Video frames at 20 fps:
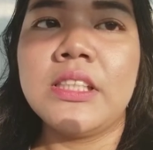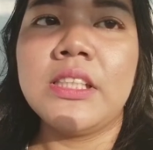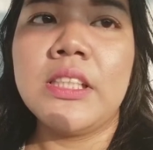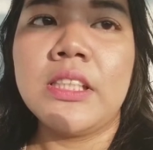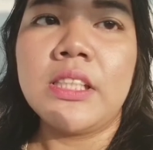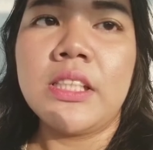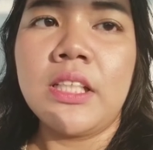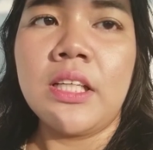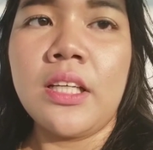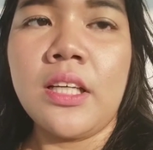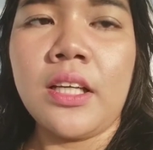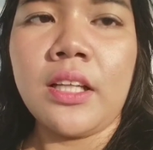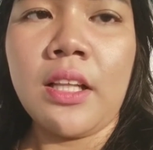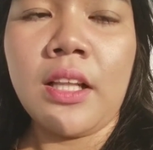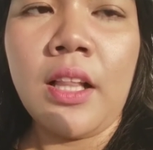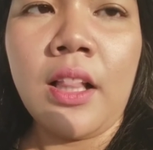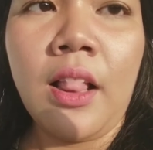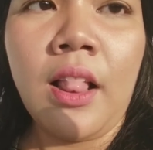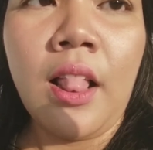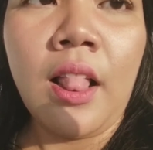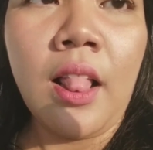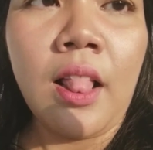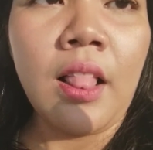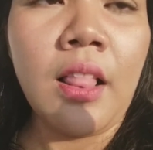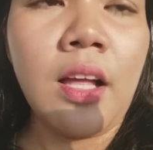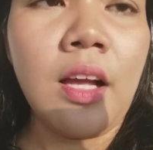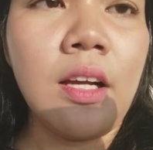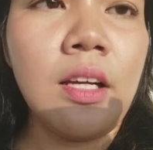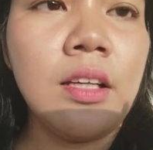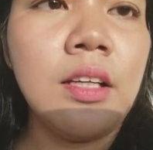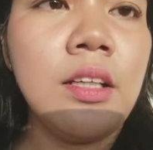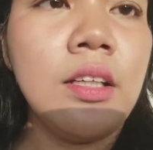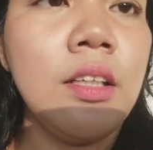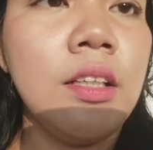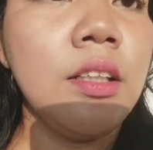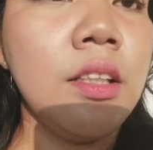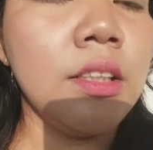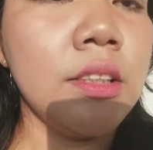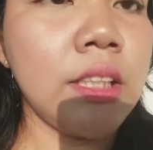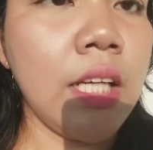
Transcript: di uh,